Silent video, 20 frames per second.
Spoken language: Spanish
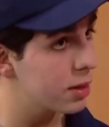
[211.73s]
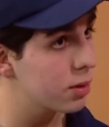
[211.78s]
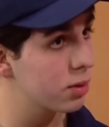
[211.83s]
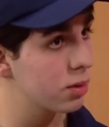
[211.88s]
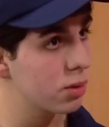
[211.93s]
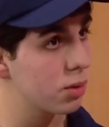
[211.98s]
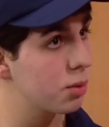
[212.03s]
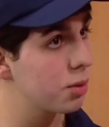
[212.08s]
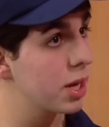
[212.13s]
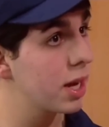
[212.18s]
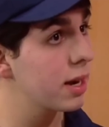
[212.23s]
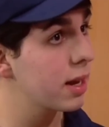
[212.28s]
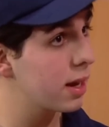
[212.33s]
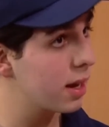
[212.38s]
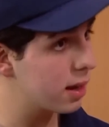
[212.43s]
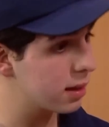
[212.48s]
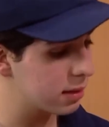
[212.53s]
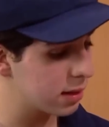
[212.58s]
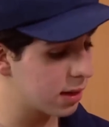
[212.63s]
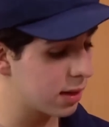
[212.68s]
bueno, no voy a
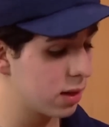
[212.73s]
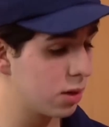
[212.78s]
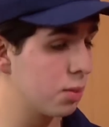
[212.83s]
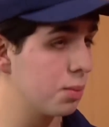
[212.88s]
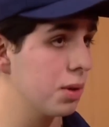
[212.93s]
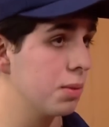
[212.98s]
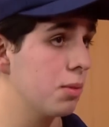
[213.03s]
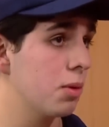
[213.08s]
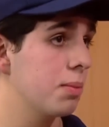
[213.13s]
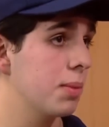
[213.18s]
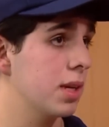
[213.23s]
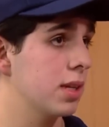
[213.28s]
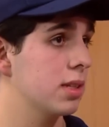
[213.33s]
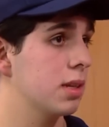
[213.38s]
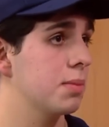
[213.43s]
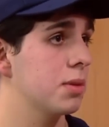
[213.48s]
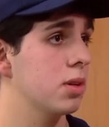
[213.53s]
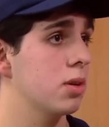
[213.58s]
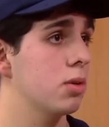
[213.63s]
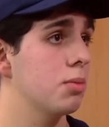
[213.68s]
negarte que yo mismo me
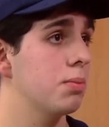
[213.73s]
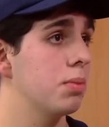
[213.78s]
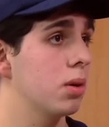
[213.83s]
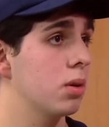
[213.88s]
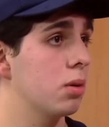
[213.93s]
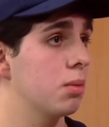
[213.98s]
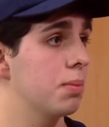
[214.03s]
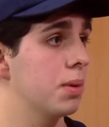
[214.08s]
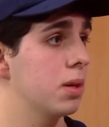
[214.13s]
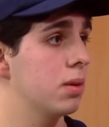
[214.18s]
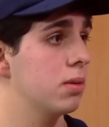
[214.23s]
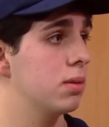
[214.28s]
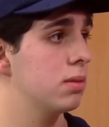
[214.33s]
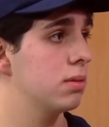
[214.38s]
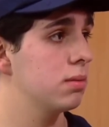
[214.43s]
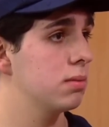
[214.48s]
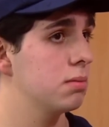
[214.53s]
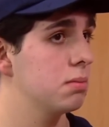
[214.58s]
decepcionó un poco, pero